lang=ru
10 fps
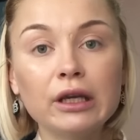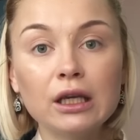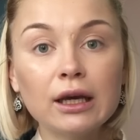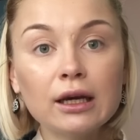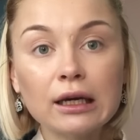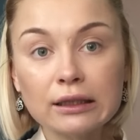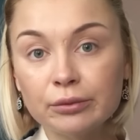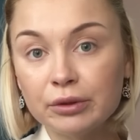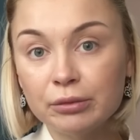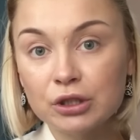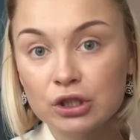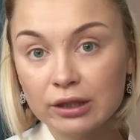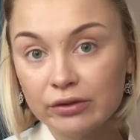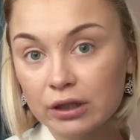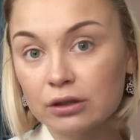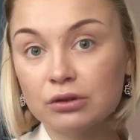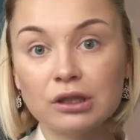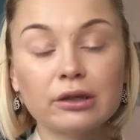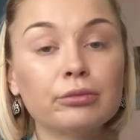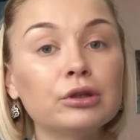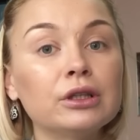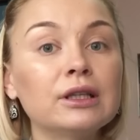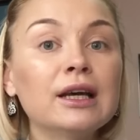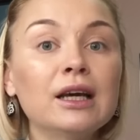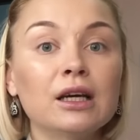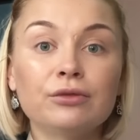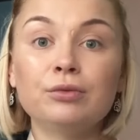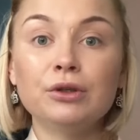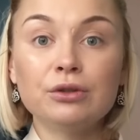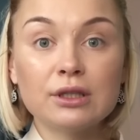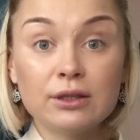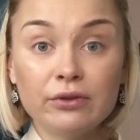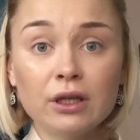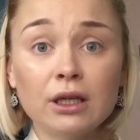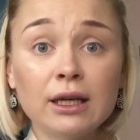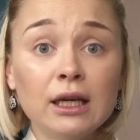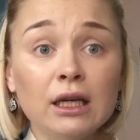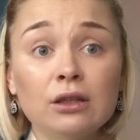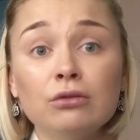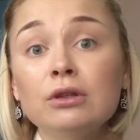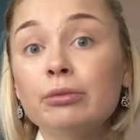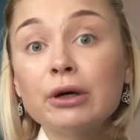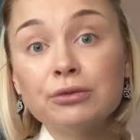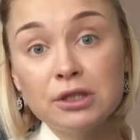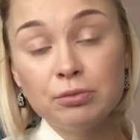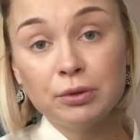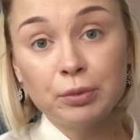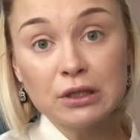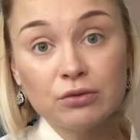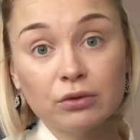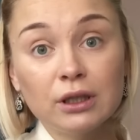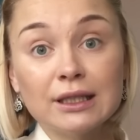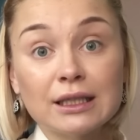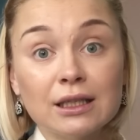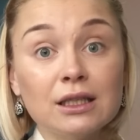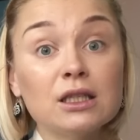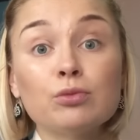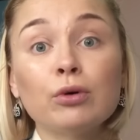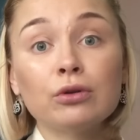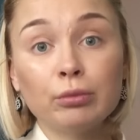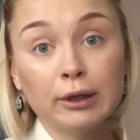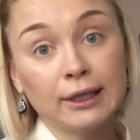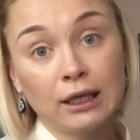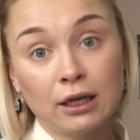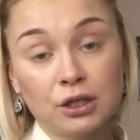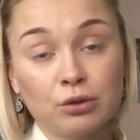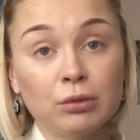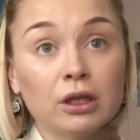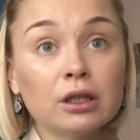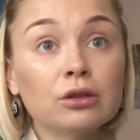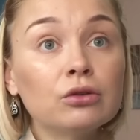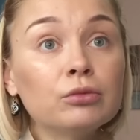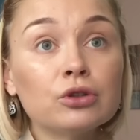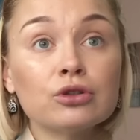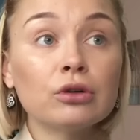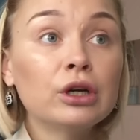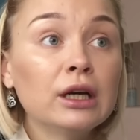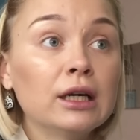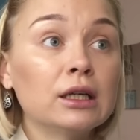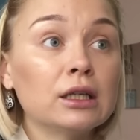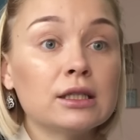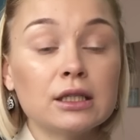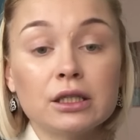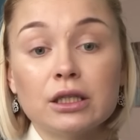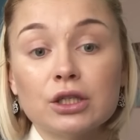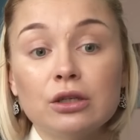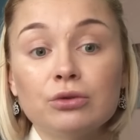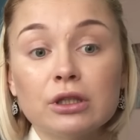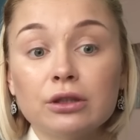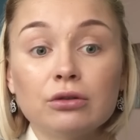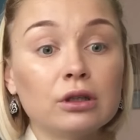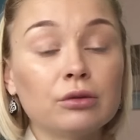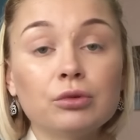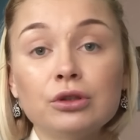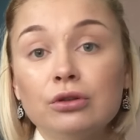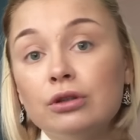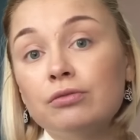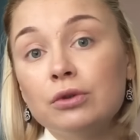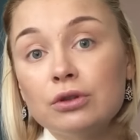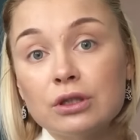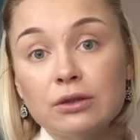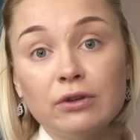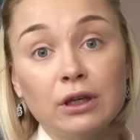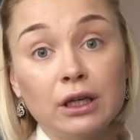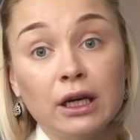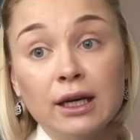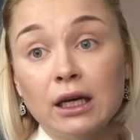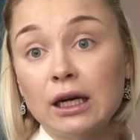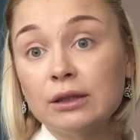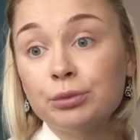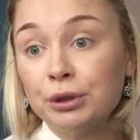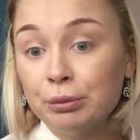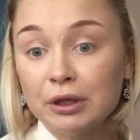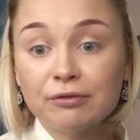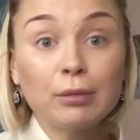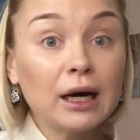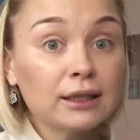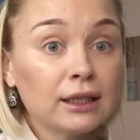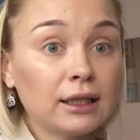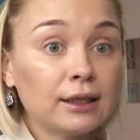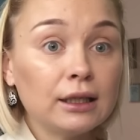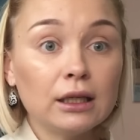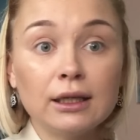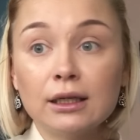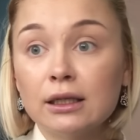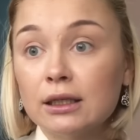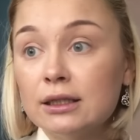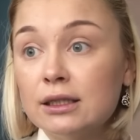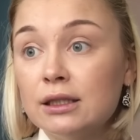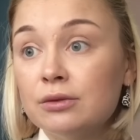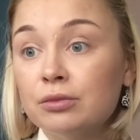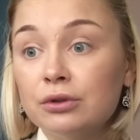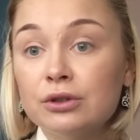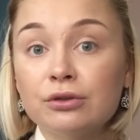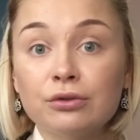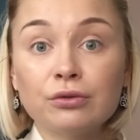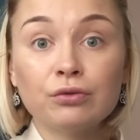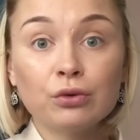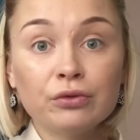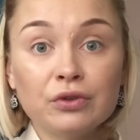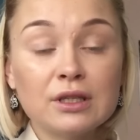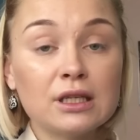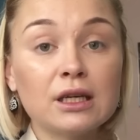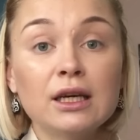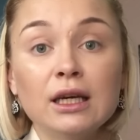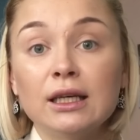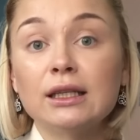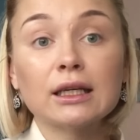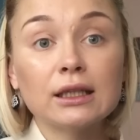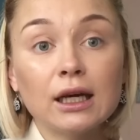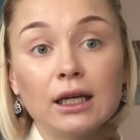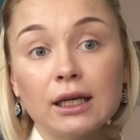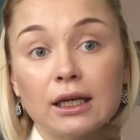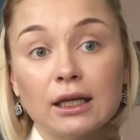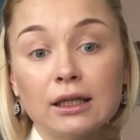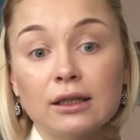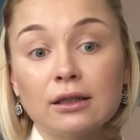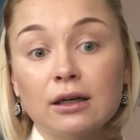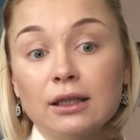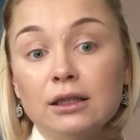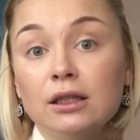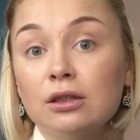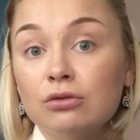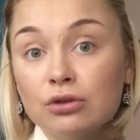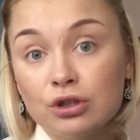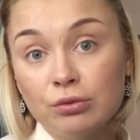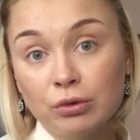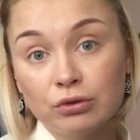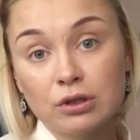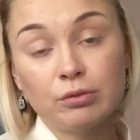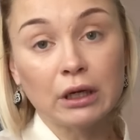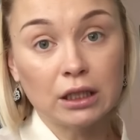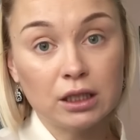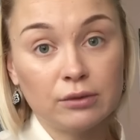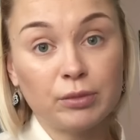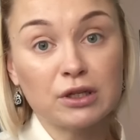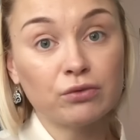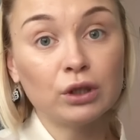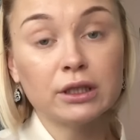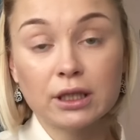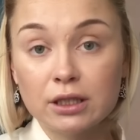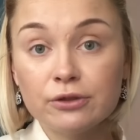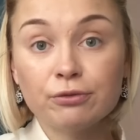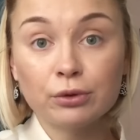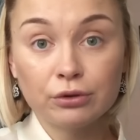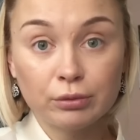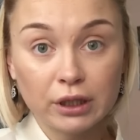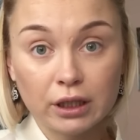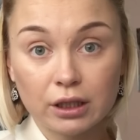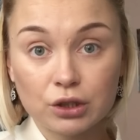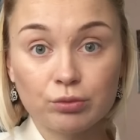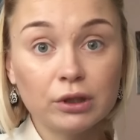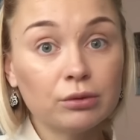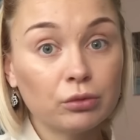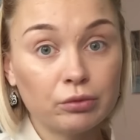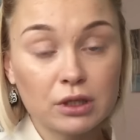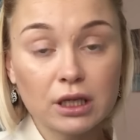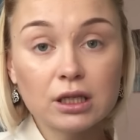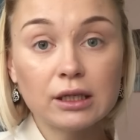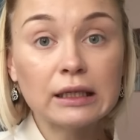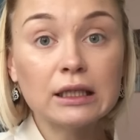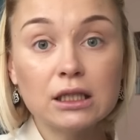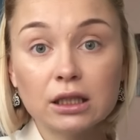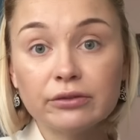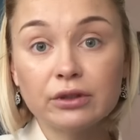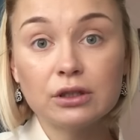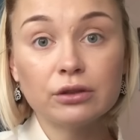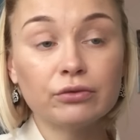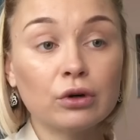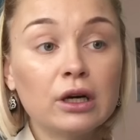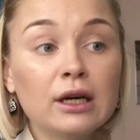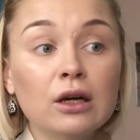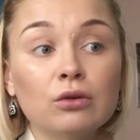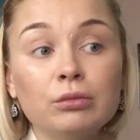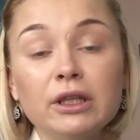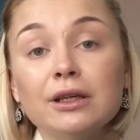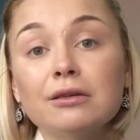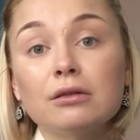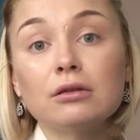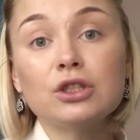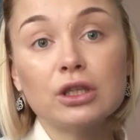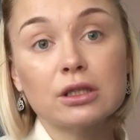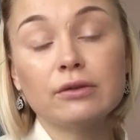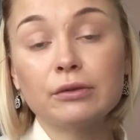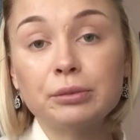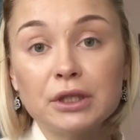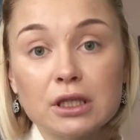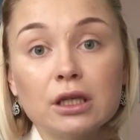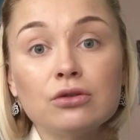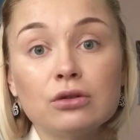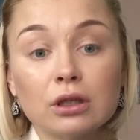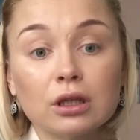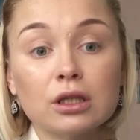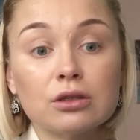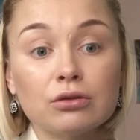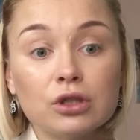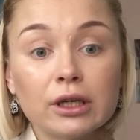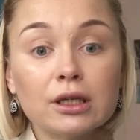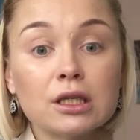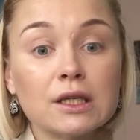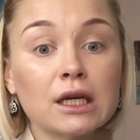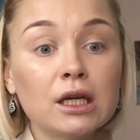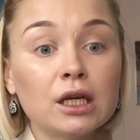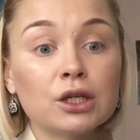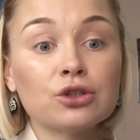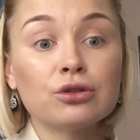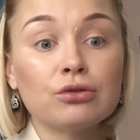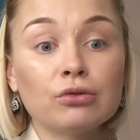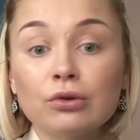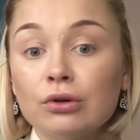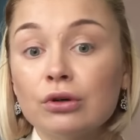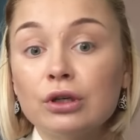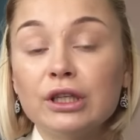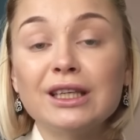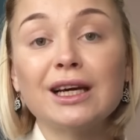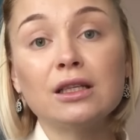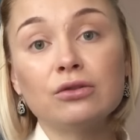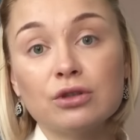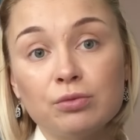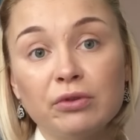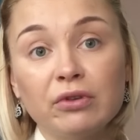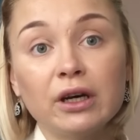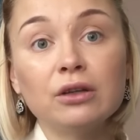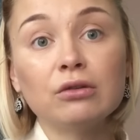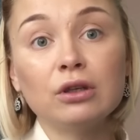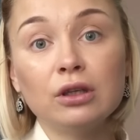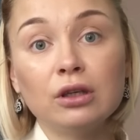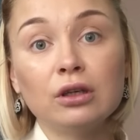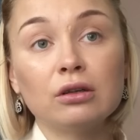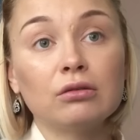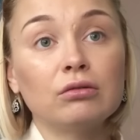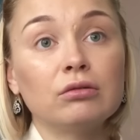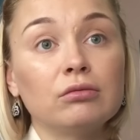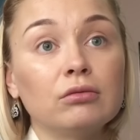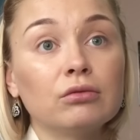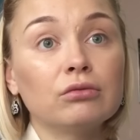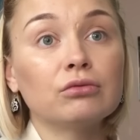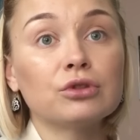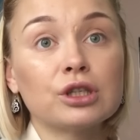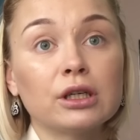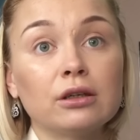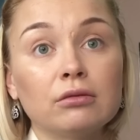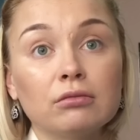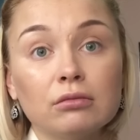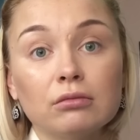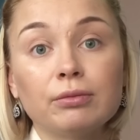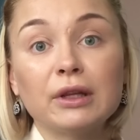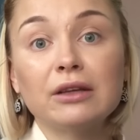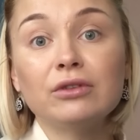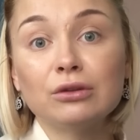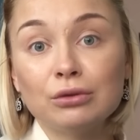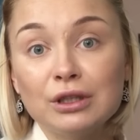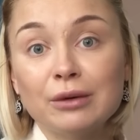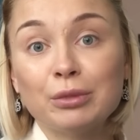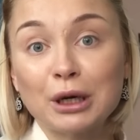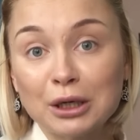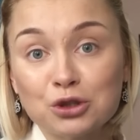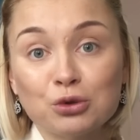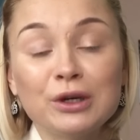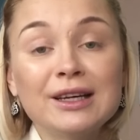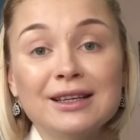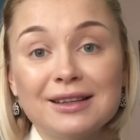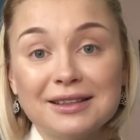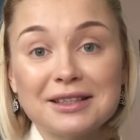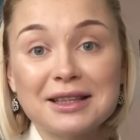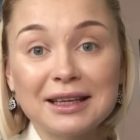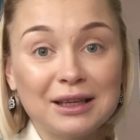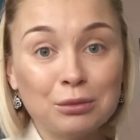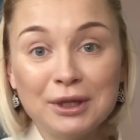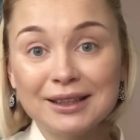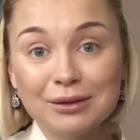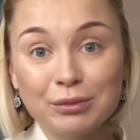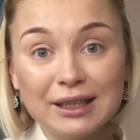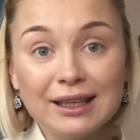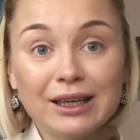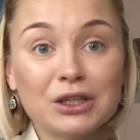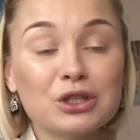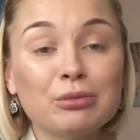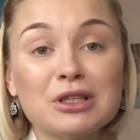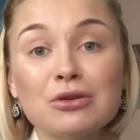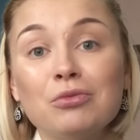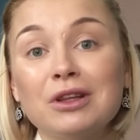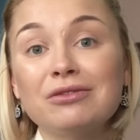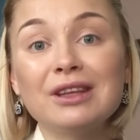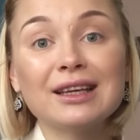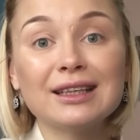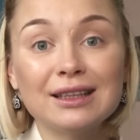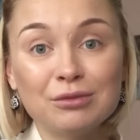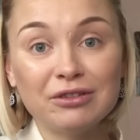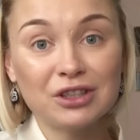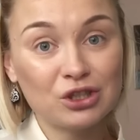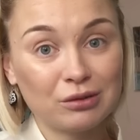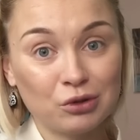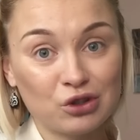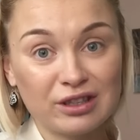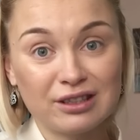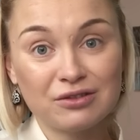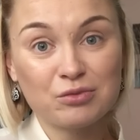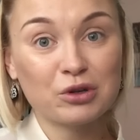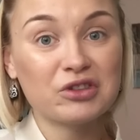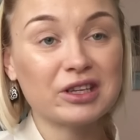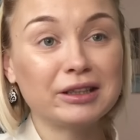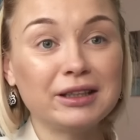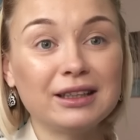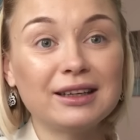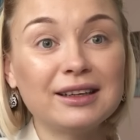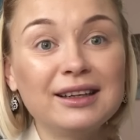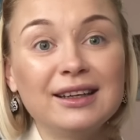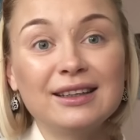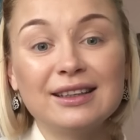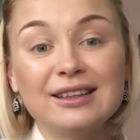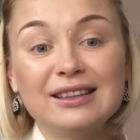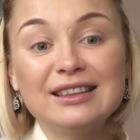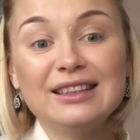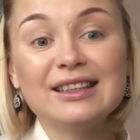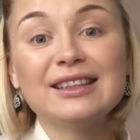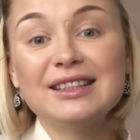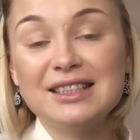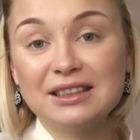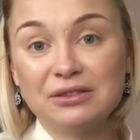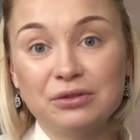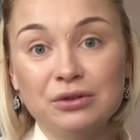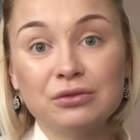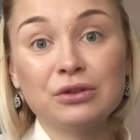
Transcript: И я, как, например, человек, который работает в бьюти сфере, ну, не могу себе позволить ходить с полумакияжем. Я так думаю, что, э, знаете, даже люди, которые работают не в бьюти-сфере, а, например, в банке или где-нибудь э, в офисе и так далее, э, они тоже не могут себе ходить, позволить ходить в полумакияж. Поэтому обязательно доделывать его. У меня, честно вам признаюсь, иногда случается, что я не успеваю и ну, уже половину дня прохожу э, с таким недомакияжем, особенно в дни, когда мне вечером нужно идти в спортзал, я э, не доделываю его.